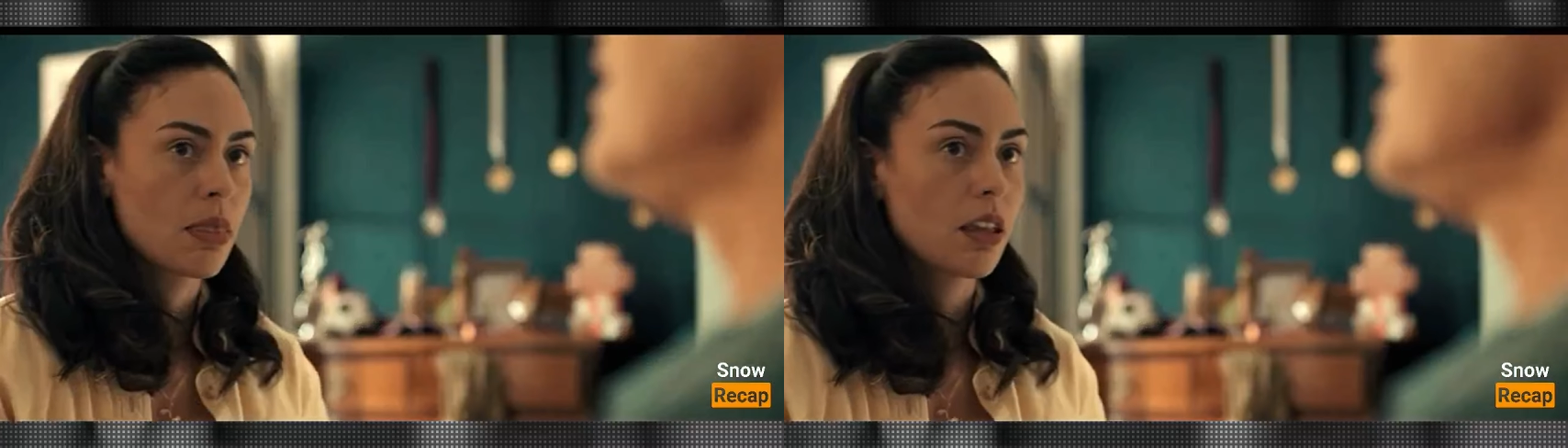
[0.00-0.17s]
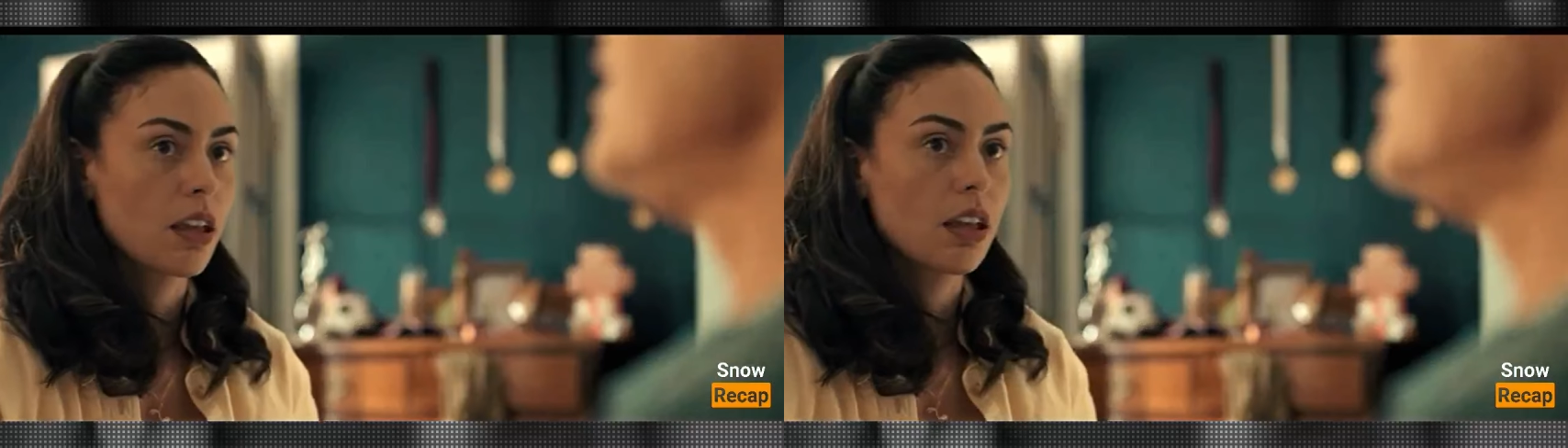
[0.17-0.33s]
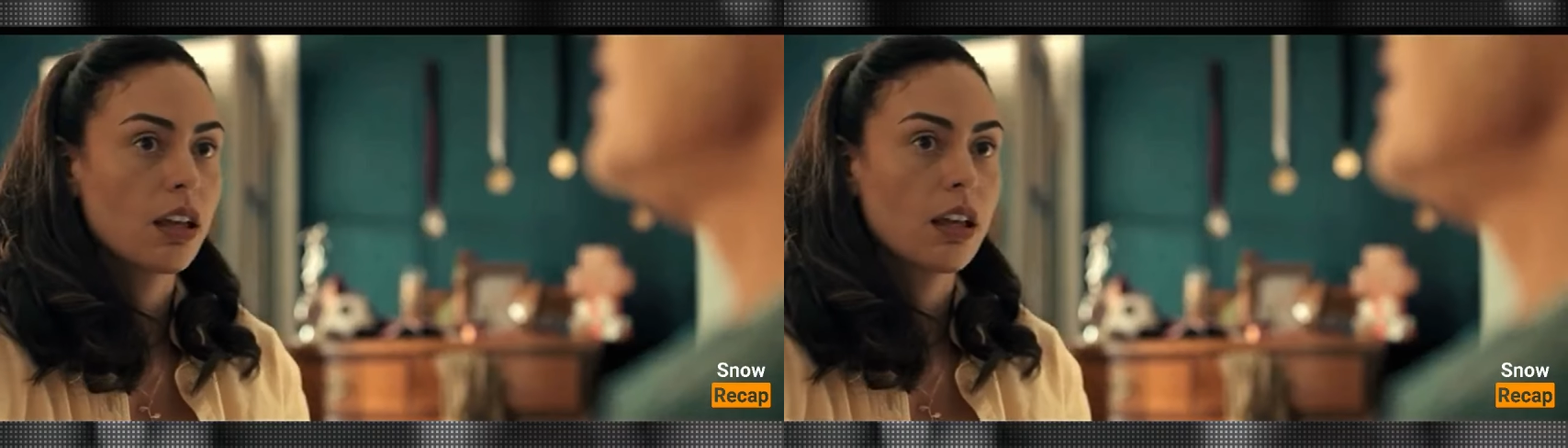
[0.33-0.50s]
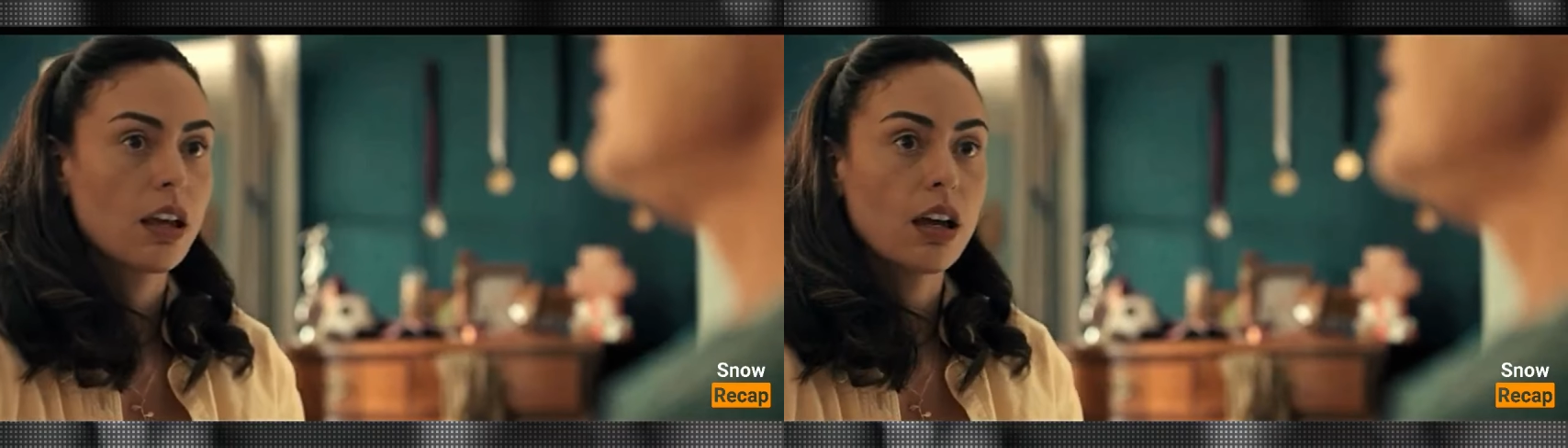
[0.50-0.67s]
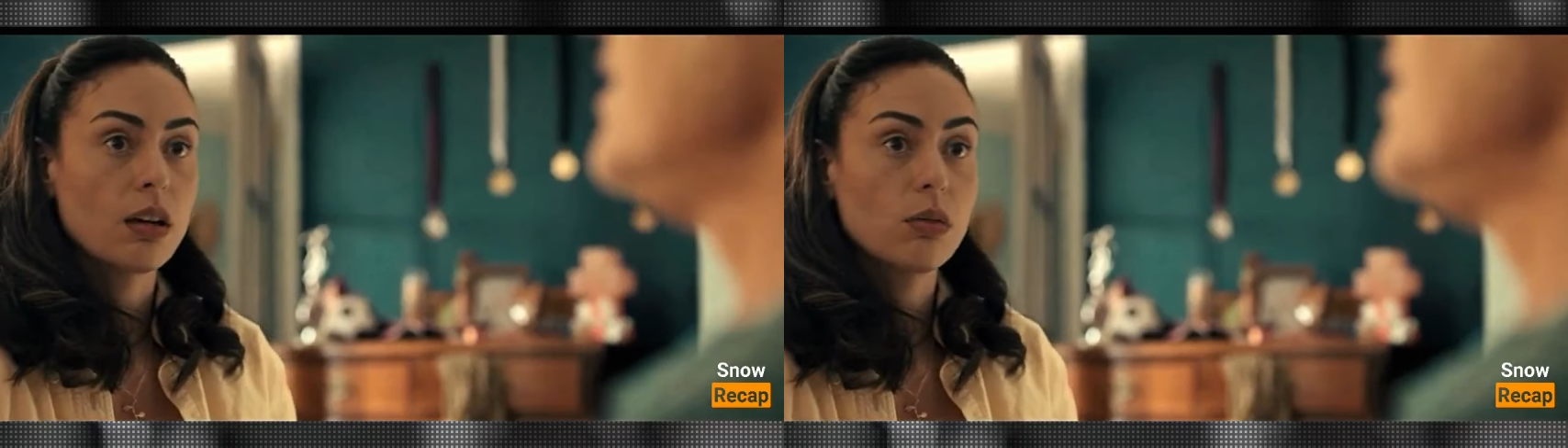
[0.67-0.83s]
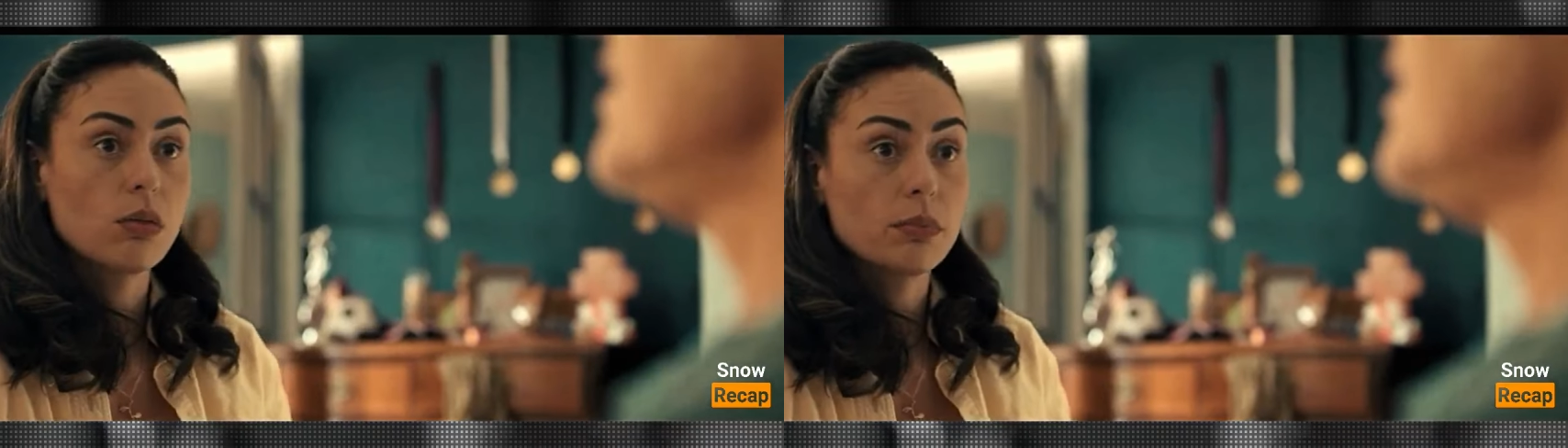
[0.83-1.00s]
ng DEA
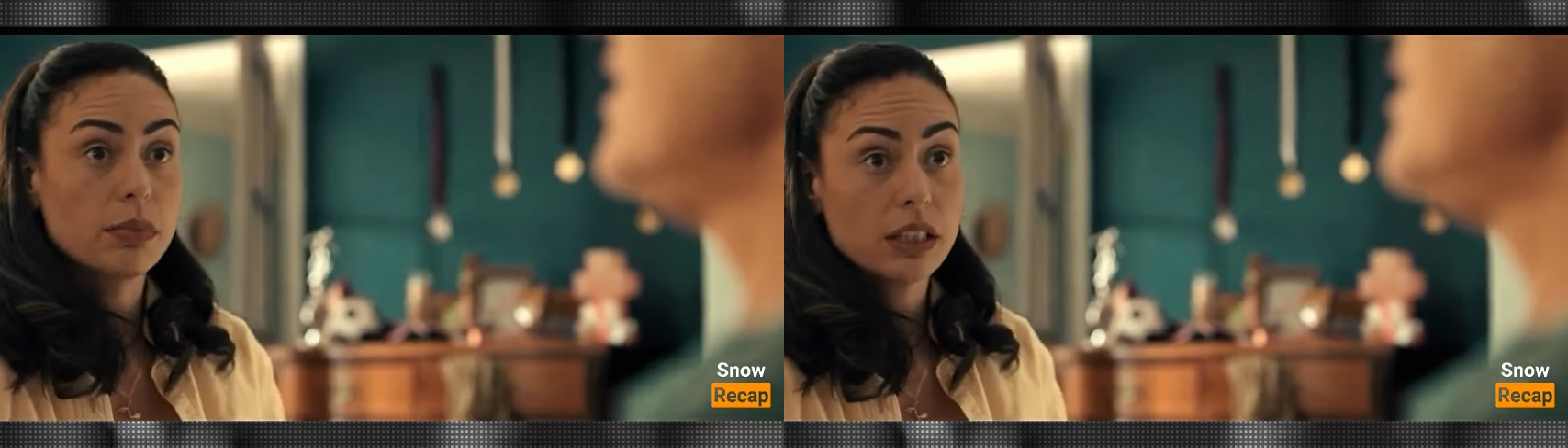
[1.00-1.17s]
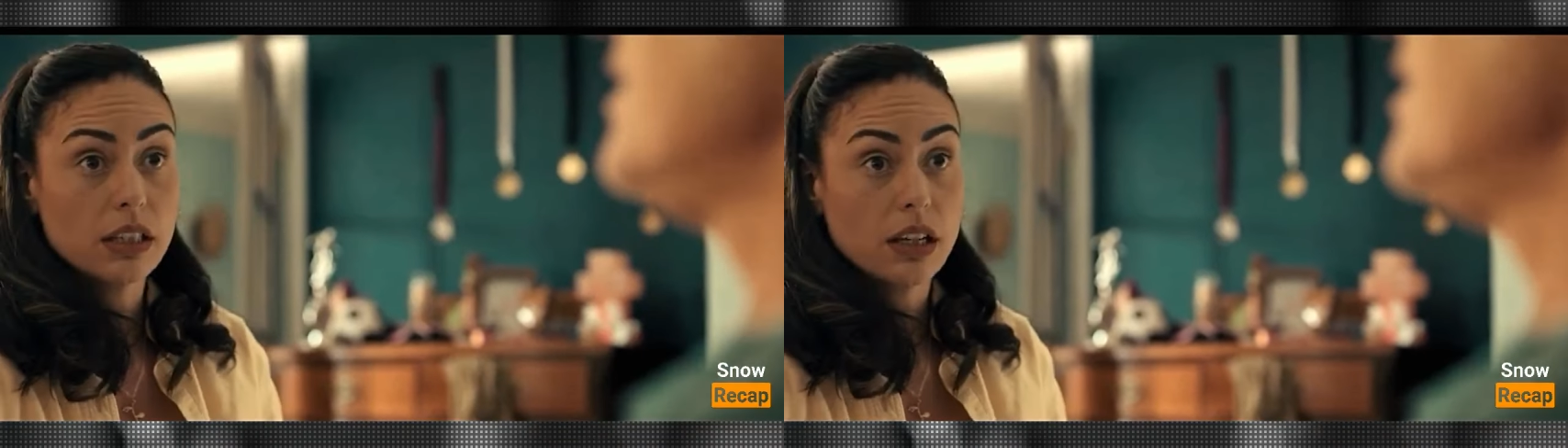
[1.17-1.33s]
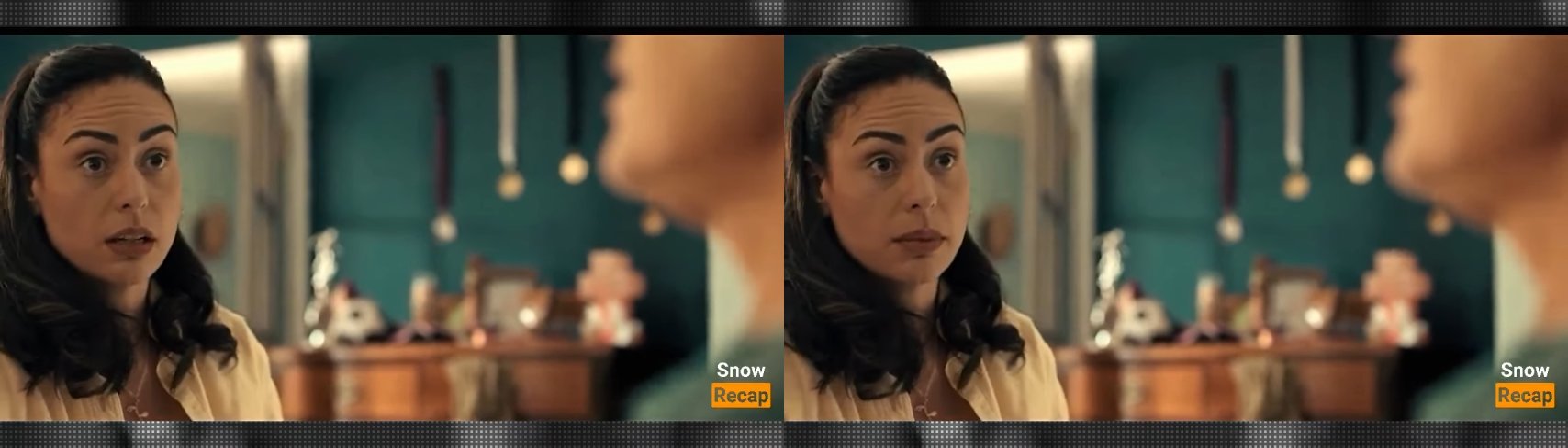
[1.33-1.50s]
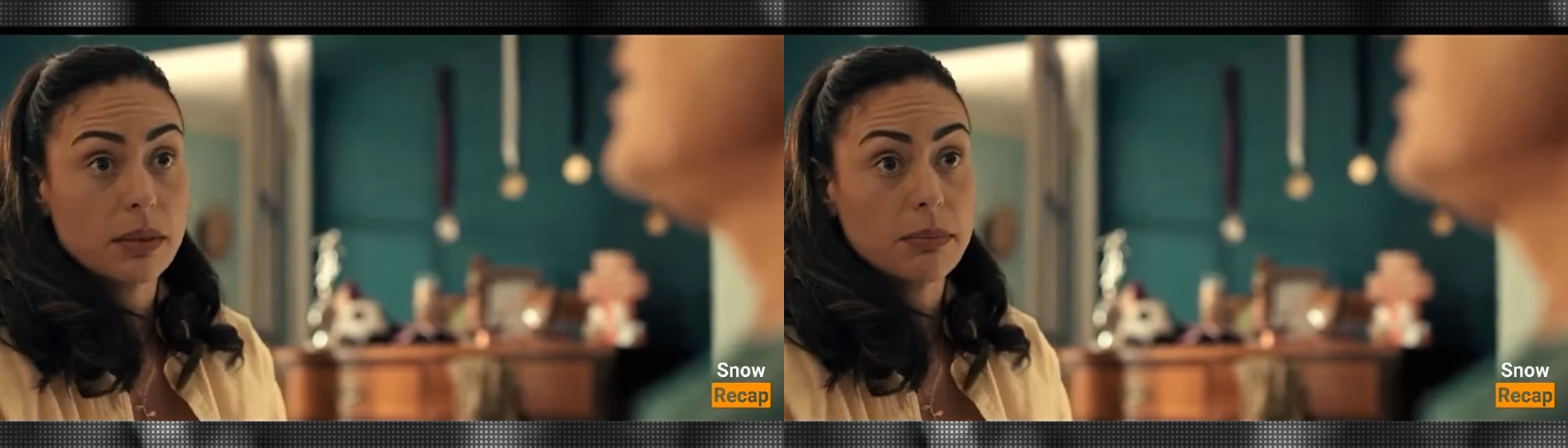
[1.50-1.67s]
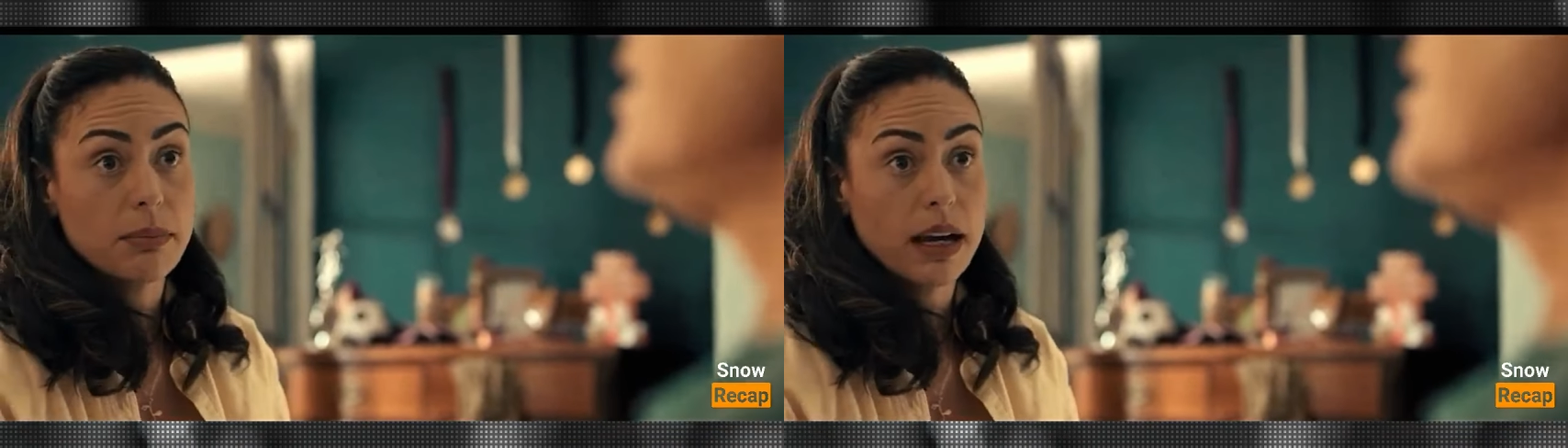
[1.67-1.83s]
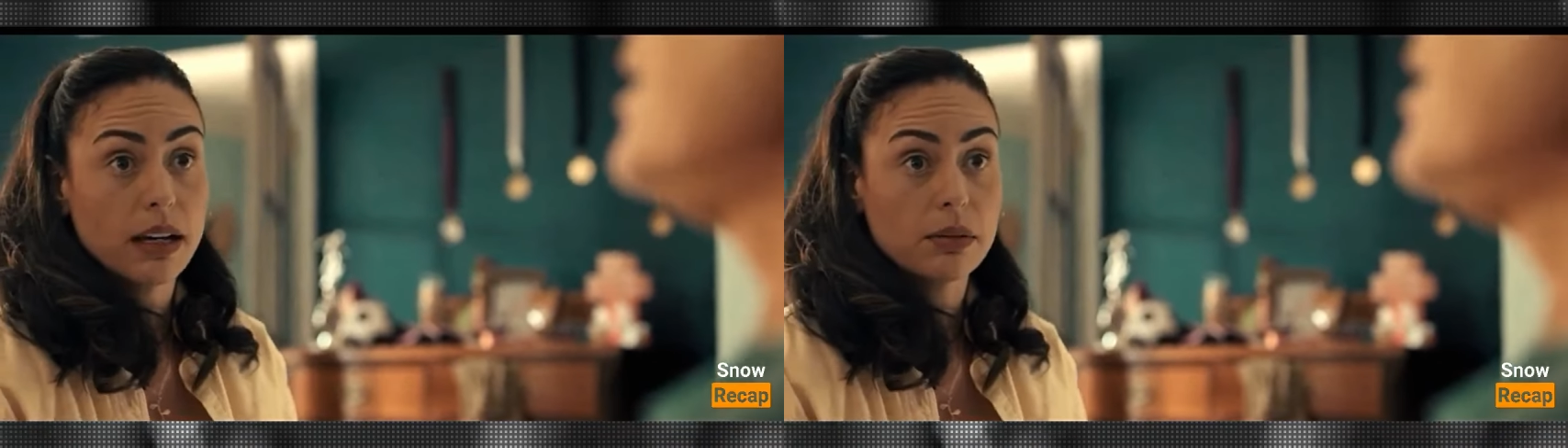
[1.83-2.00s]
ay isang Amerikanong
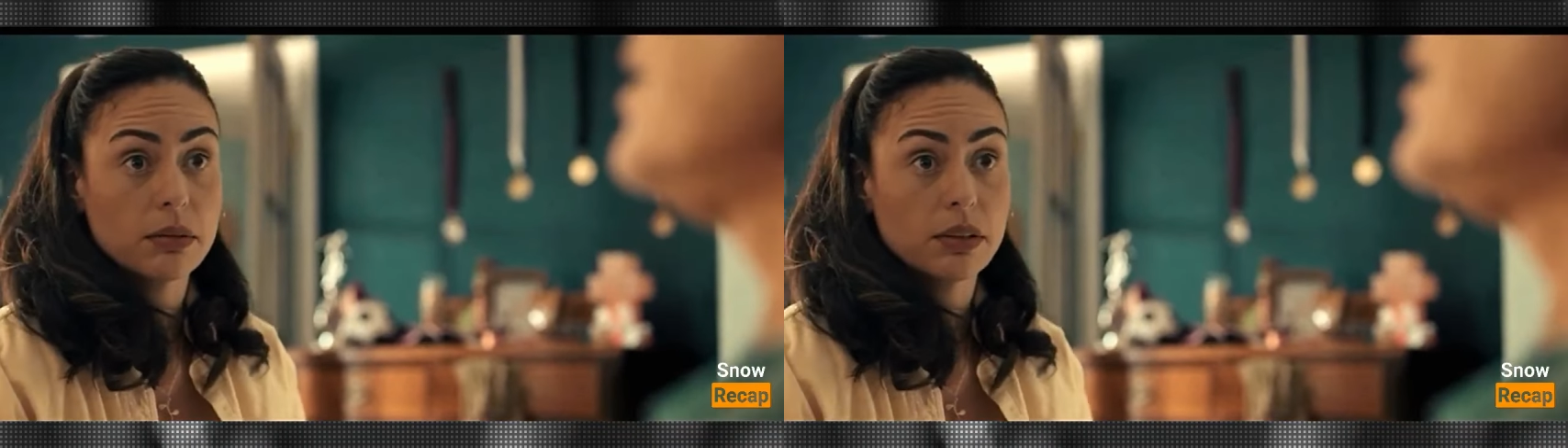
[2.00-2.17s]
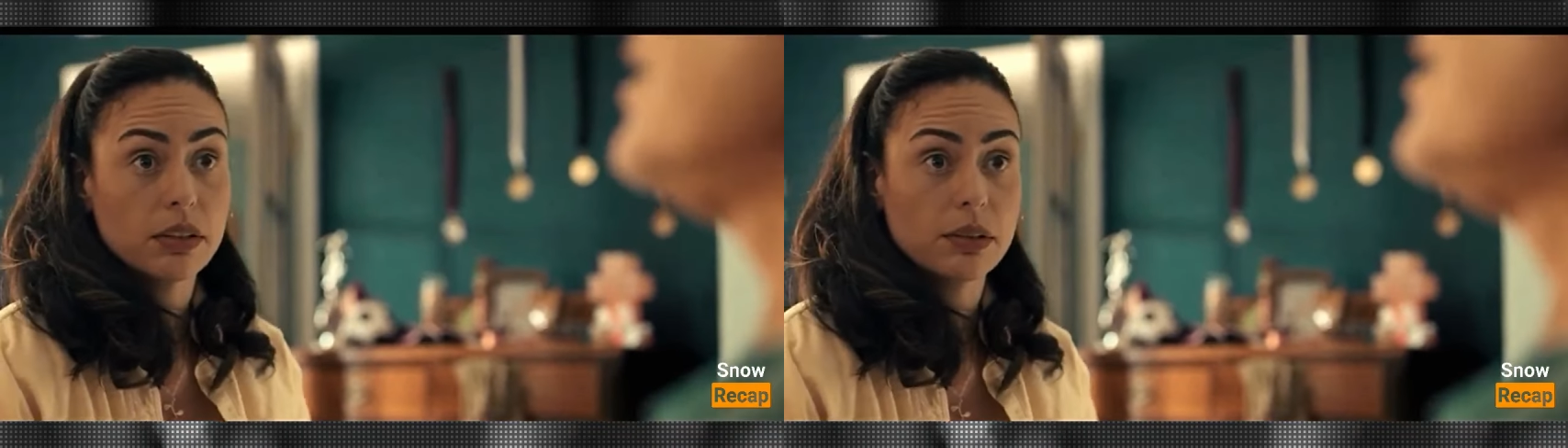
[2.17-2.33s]
pulis.